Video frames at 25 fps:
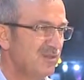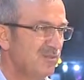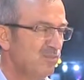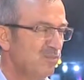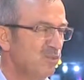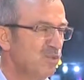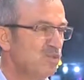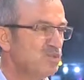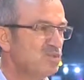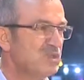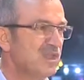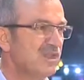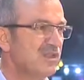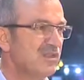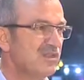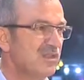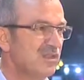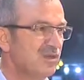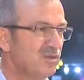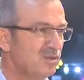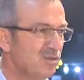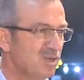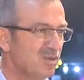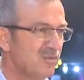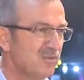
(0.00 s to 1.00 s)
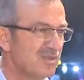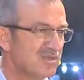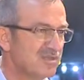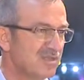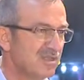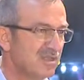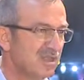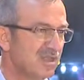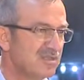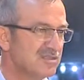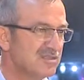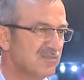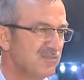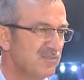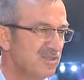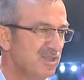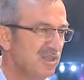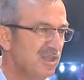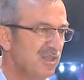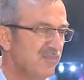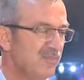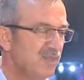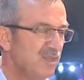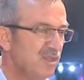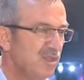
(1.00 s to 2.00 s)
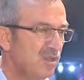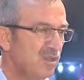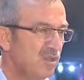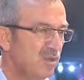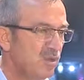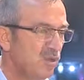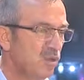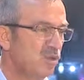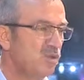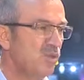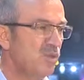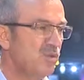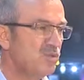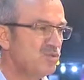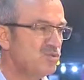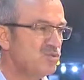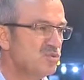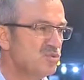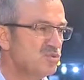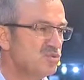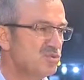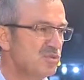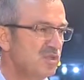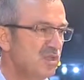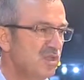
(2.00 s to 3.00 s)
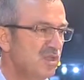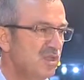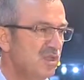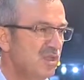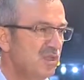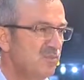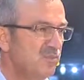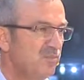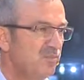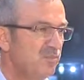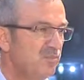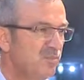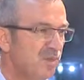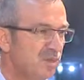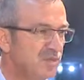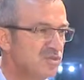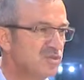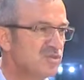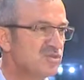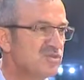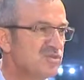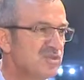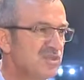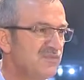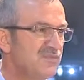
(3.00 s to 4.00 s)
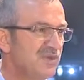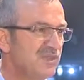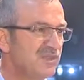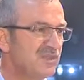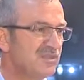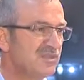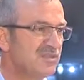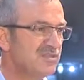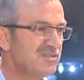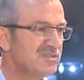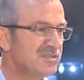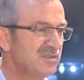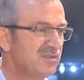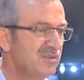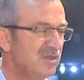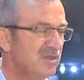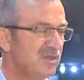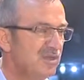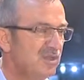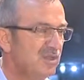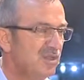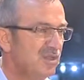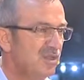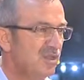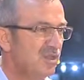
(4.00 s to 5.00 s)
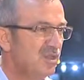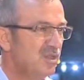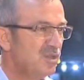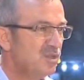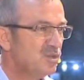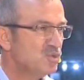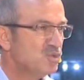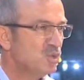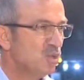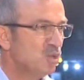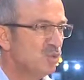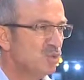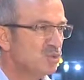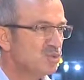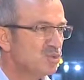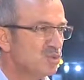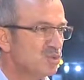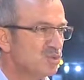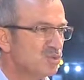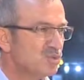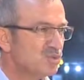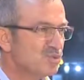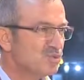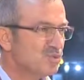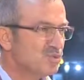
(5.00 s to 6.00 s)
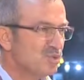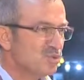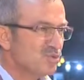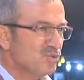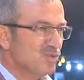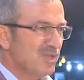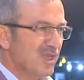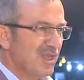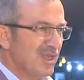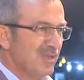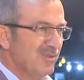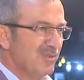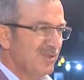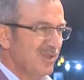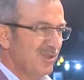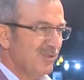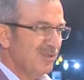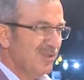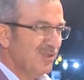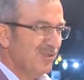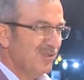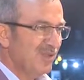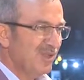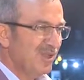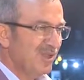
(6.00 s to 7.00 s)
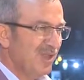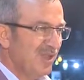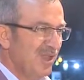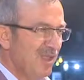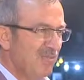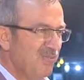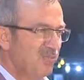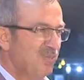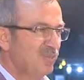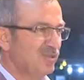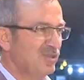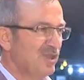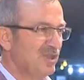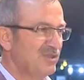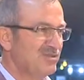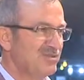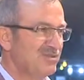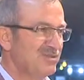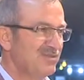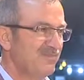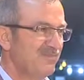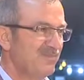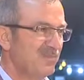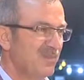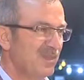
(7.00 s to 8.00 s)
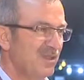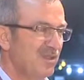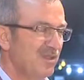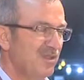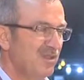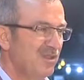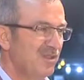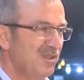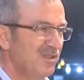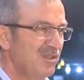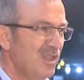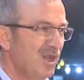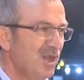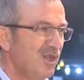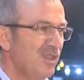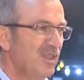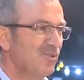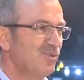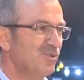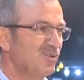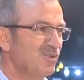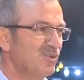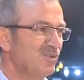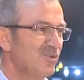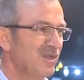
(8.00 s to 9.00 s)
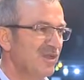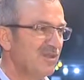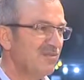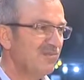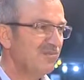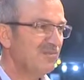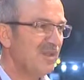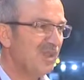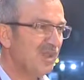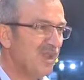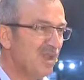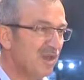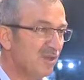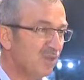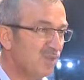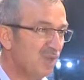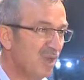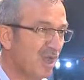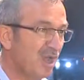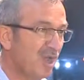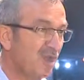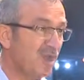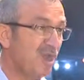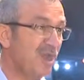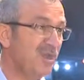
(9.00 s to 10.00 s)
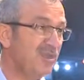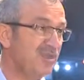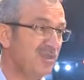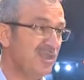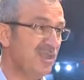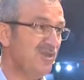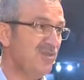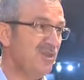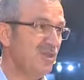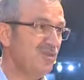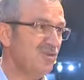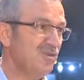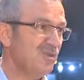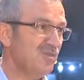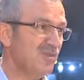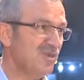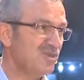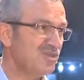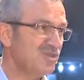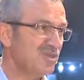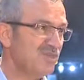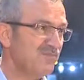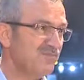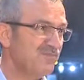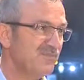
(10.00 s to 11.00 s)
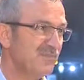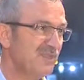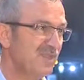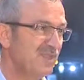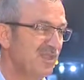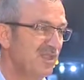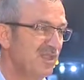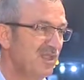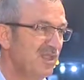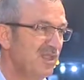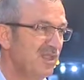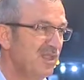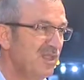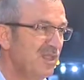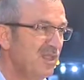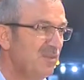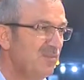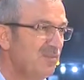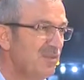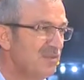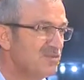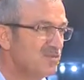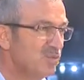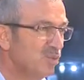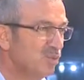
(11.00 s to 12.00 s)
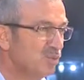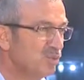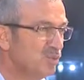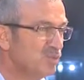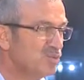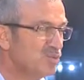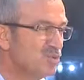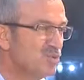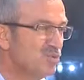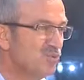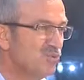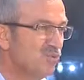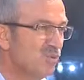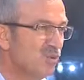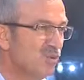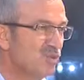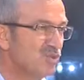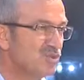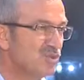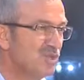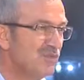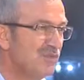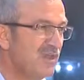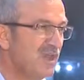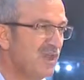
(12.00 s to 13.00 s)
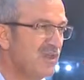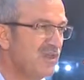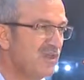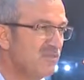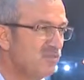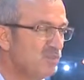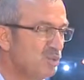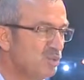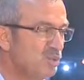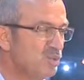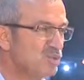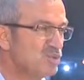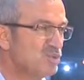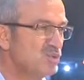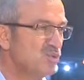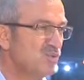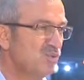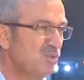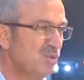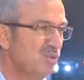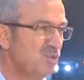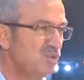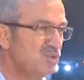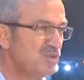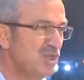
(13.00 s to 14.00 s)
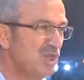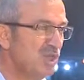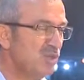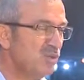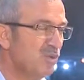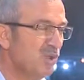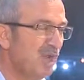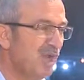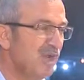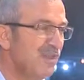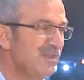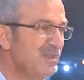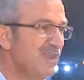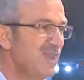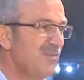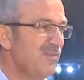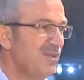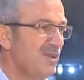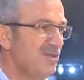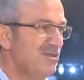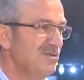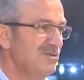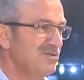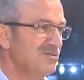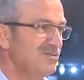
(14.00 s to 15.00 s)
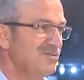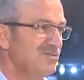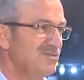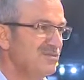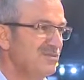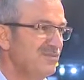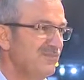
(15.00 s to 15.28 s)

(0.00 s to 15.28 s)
Bu güzellikleri görmesi lazım diye onu ömsüz. Biraz önce siz ifade ettiğiniz gibi çoluk çocuk curcuna gibi değil mi böyle hep buradayız. Ne kadar mutlu bak. Ben her gün aynı yemeği yiyorum akşam. Biz 30 gün boyunca veya 29 gün boyunca her gün aynı yemeği yiyoruz.